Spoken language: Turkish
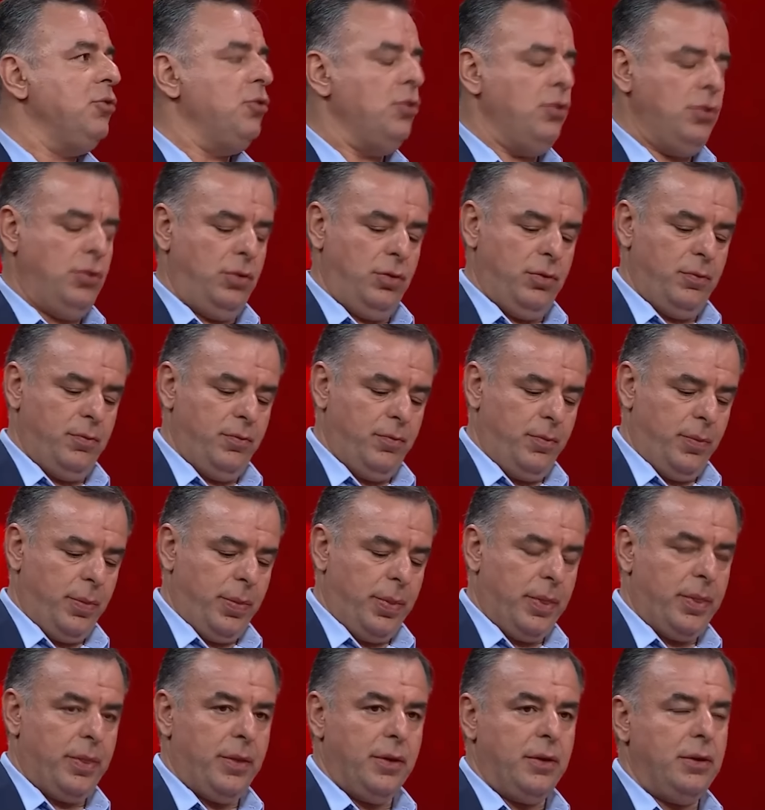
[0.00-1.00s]
gün
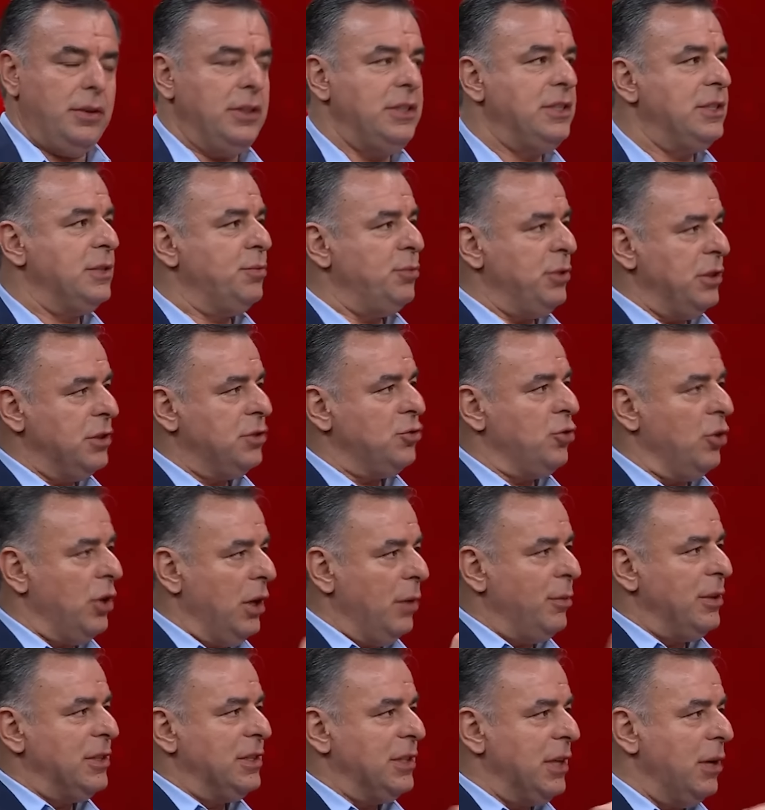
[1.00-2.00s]
ismini
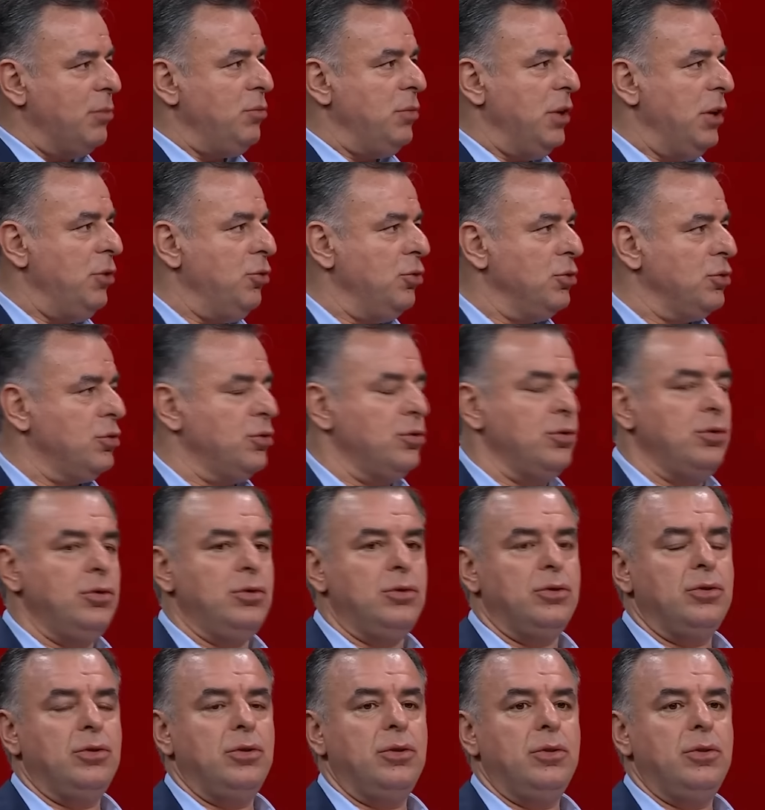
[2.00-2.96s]
söyleme sen biliyorsun